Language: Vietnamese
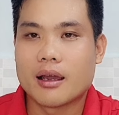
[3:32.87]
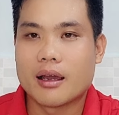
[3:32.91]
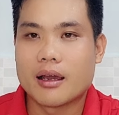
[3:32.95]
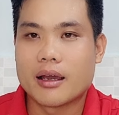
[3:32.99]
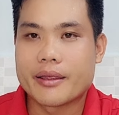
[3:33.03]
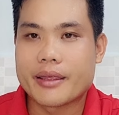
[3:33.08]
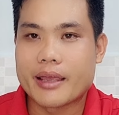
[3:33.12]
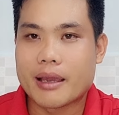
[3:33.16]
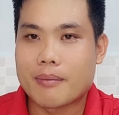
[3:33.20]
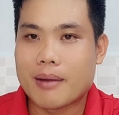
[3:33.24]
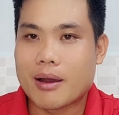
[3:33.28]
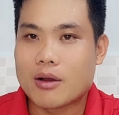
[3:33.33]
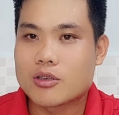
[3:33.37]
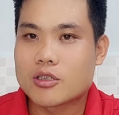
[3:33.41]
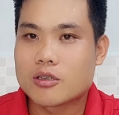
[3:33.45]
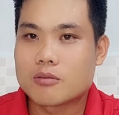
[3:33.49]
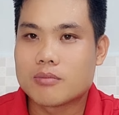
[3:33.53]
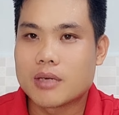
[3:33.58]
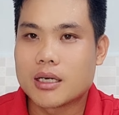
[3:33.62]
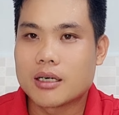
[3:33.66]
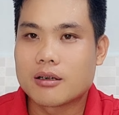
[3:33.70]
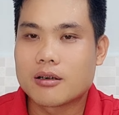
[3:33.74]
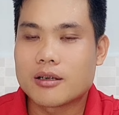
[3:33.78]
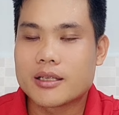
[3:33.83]
uh, nhà báo
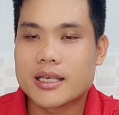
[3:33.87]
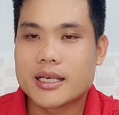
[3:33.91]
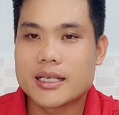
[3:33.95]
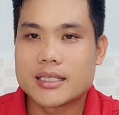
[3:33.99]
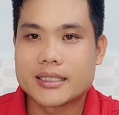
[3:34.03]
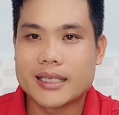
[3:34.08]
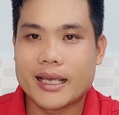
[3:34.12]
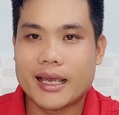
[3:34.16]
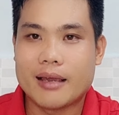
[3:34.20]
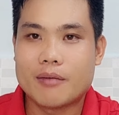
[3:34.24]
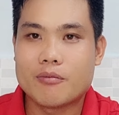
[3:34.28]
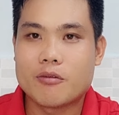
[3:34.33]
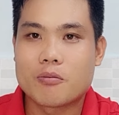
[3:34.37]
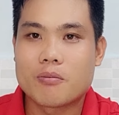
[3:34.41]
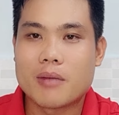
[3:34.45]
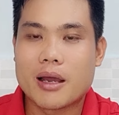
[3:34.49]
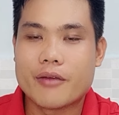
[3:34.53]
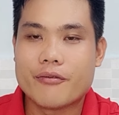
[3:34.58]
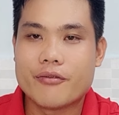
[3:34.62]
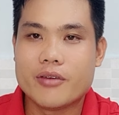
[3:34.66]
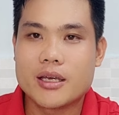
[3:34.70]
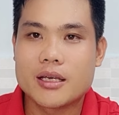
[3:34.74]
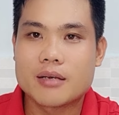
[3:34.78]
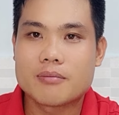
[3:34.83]
song minh có chia sẻ một
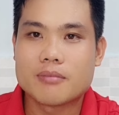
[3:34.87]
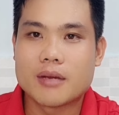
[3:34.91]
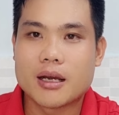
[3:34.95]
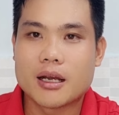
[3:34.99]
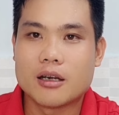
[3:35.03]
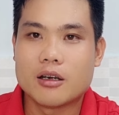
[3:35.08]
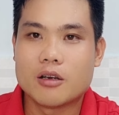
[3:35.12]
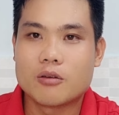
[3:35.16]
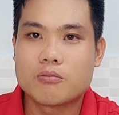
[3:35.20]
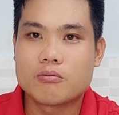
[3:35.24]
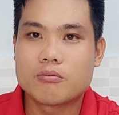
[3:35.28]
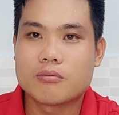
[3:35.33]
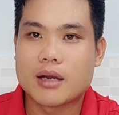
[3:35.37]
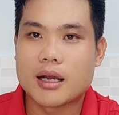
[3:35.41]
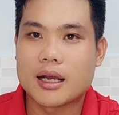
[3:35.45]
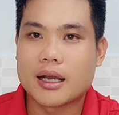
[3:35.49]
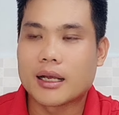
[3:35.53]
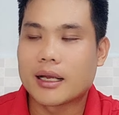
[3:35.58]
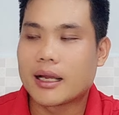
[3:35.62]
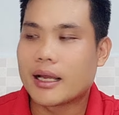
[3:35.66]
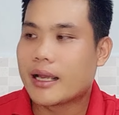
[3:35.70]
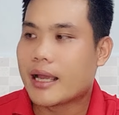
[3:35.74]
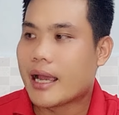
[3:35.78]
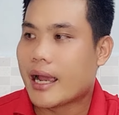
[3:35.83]
bài viết mà lúc
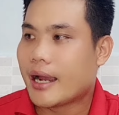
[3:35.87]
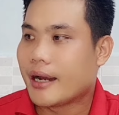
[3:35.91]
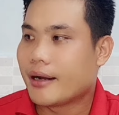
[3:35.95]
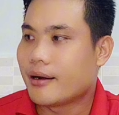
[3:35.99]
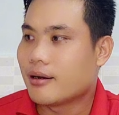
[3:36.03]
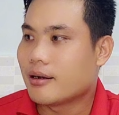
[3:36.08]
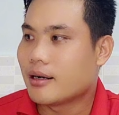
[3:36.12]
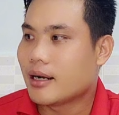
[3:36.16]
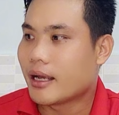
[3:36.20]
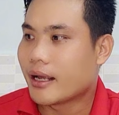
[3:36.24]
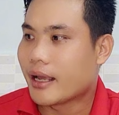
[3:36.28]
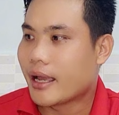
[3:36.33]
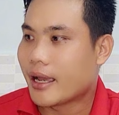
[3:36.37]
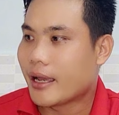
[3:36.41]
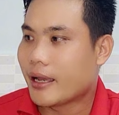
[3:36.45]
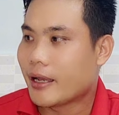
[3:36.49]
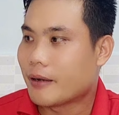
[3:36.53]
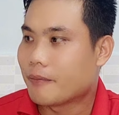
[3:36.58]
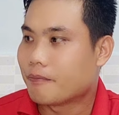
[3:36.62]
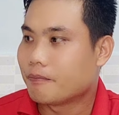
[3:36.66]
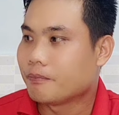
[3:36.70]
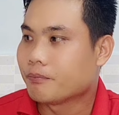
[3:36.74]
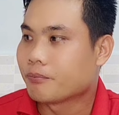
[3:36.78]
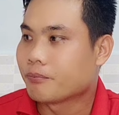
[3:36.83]
mà cái ngày đó là ngày
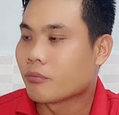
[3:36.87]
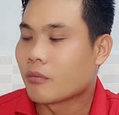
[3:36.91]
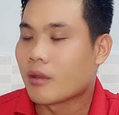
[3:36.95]
um,